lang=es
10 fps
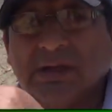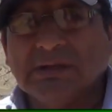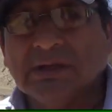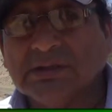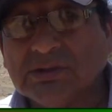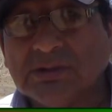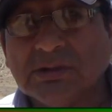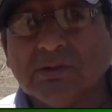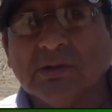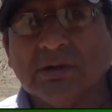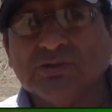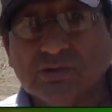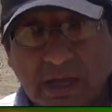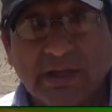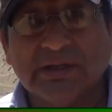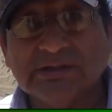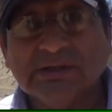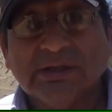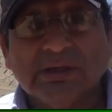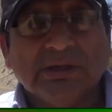grandes ciudades